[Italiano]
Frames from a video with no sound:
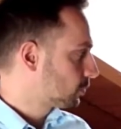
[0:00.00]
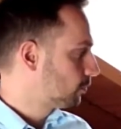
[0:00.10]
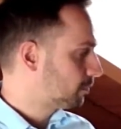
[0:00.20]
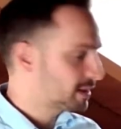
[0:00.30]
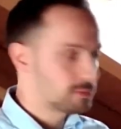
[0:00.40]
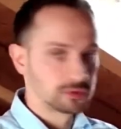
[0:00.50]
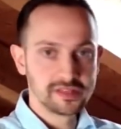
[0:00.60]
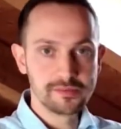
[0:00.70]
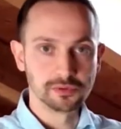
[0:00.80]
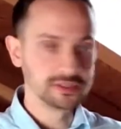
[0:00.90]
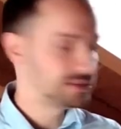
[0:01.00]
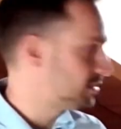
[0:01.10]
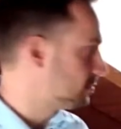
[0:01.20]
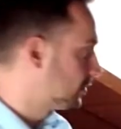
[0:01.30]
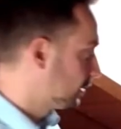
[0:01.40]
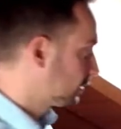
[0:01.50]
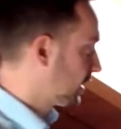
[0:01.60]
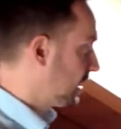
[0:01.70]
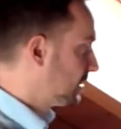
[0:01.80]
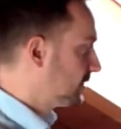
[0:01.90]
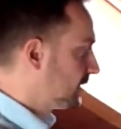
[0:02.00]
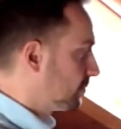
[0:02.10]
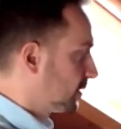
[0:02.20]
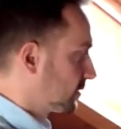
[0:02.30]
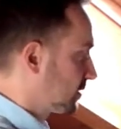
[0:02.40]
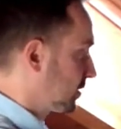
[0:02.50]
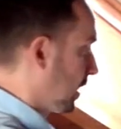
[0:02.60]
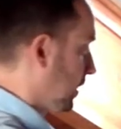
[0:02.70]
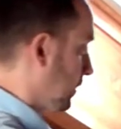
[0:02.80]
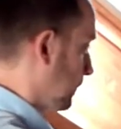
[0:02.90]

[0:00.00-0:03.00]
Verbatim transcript: un primo tipo di team che è il team star.